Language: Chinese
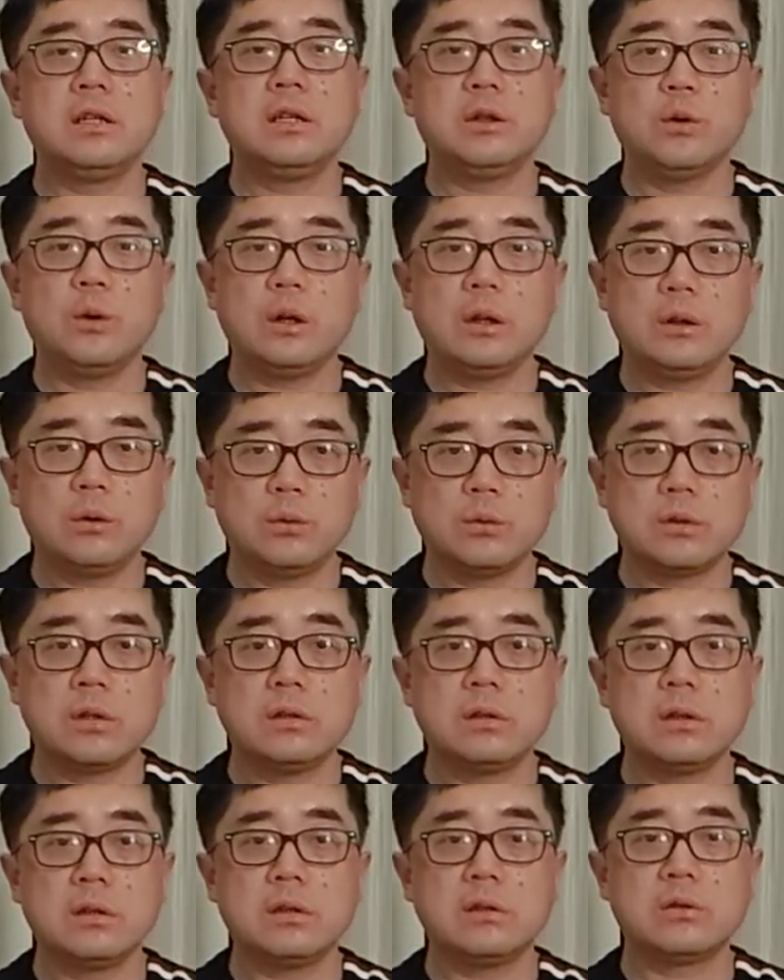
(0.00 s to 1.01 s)
应对斗
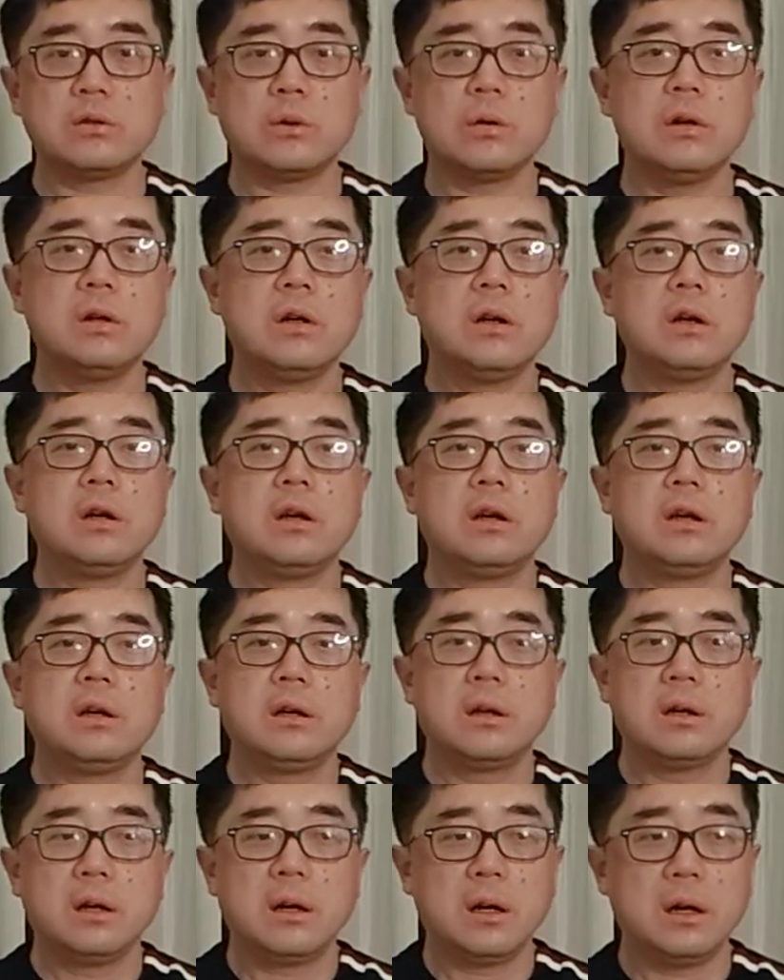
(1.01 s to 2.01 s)
争的一种
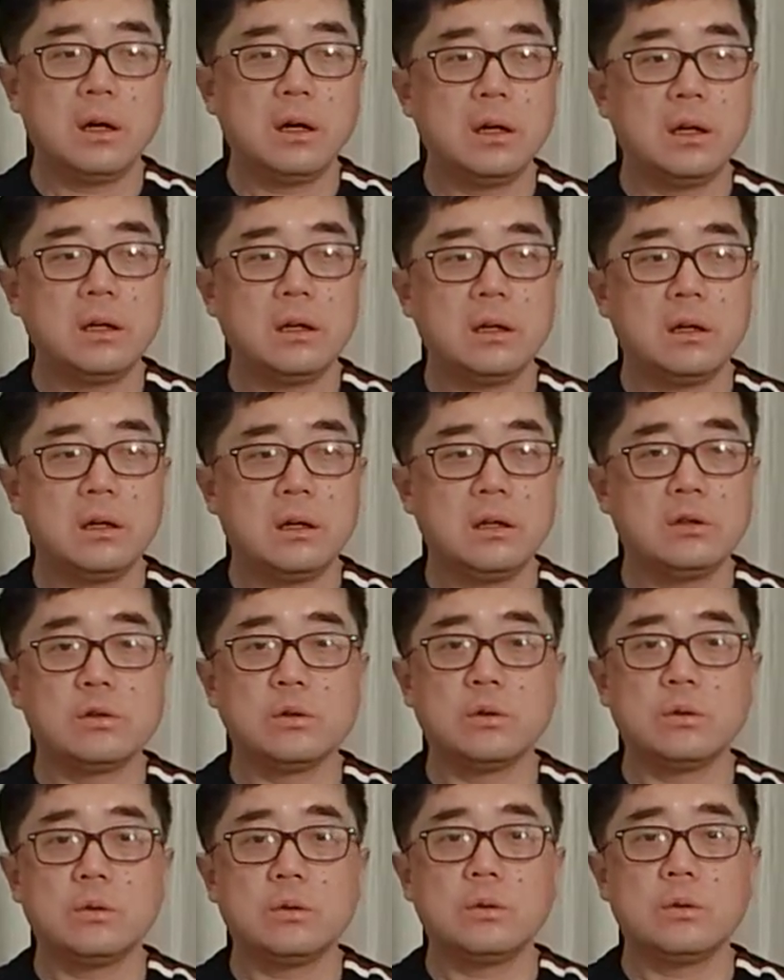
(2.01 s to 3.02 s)
啊一
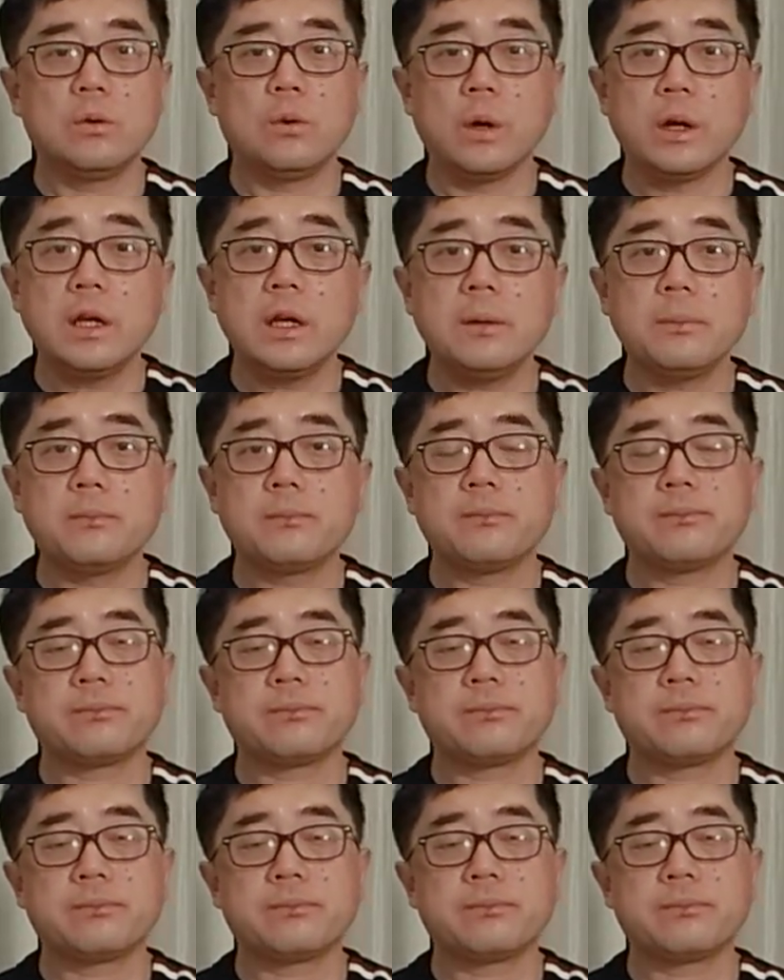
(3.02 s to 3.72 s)
种回应。